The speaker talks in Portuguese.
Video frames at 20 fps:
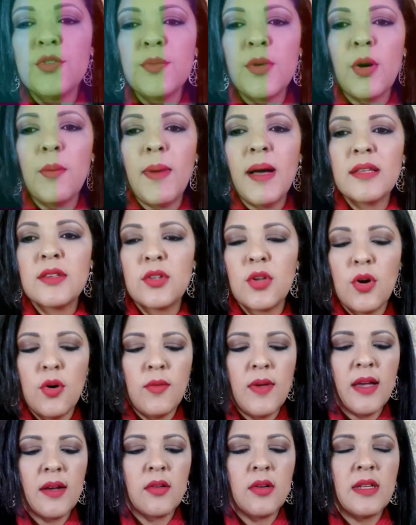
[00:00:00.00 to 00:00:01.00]
E o meu
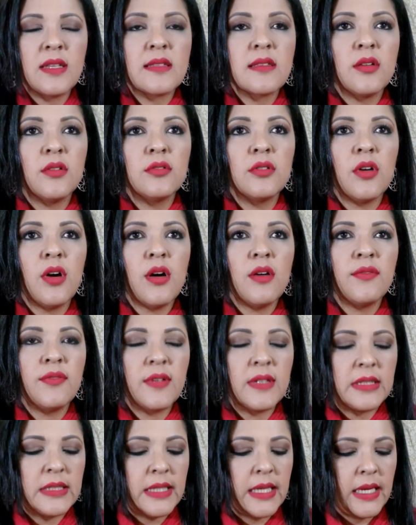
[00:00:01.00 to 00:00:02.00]
batom é a coleção
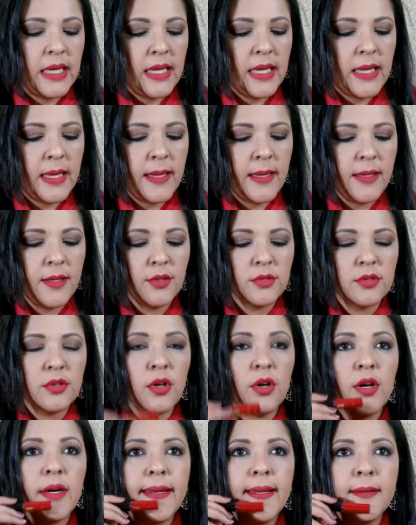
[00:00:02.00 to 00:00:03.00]
nova da
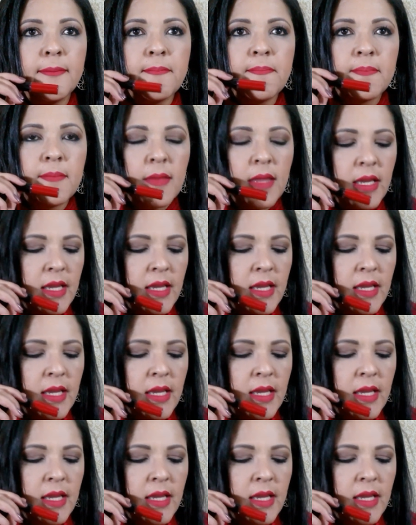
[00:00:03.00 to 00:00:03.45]
Eudora.